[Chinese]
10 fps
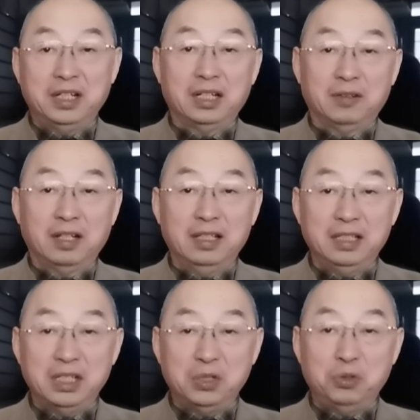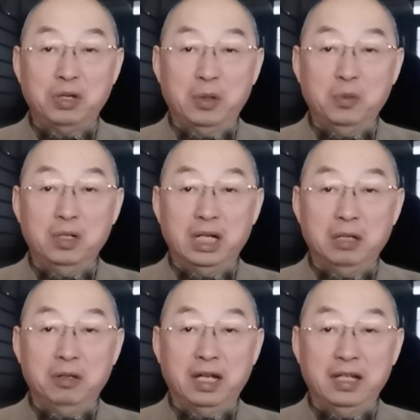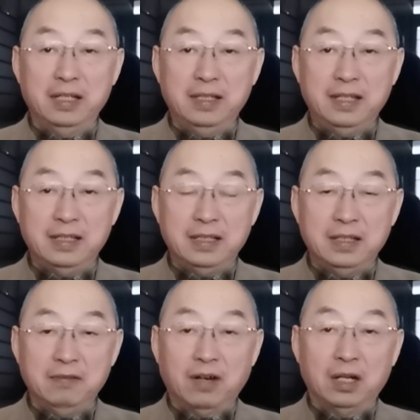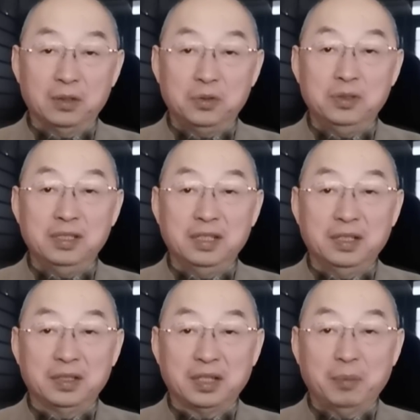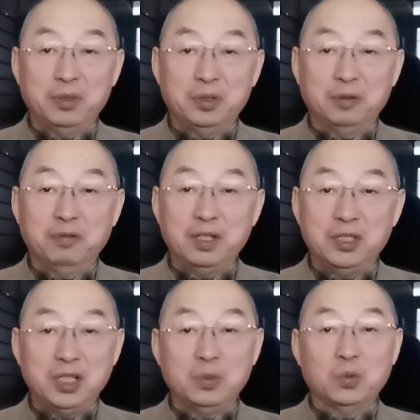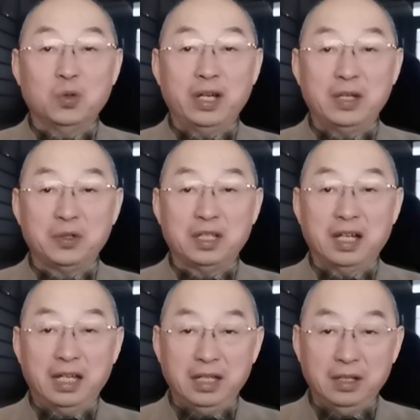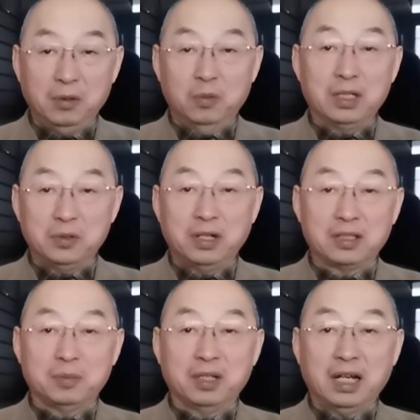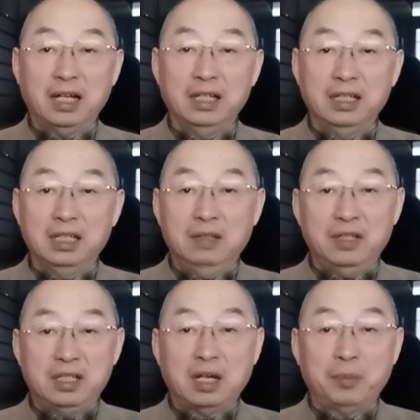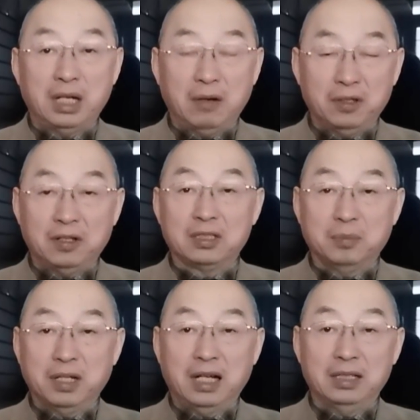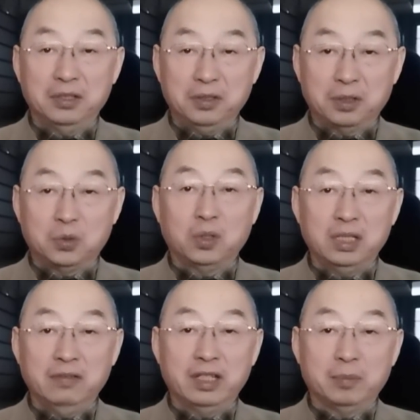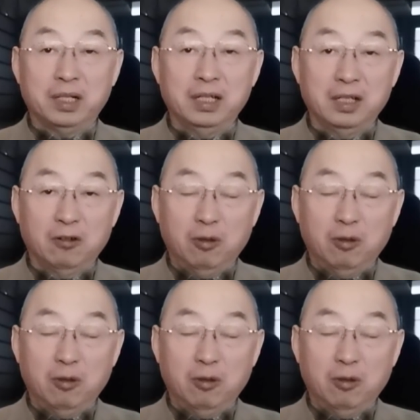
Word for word: 这样的话，那些选务人员、那些网军，他们就问心无愧，觉得哎，我就要这么干，因为上面让我要这么干的，就要做赢。为什么？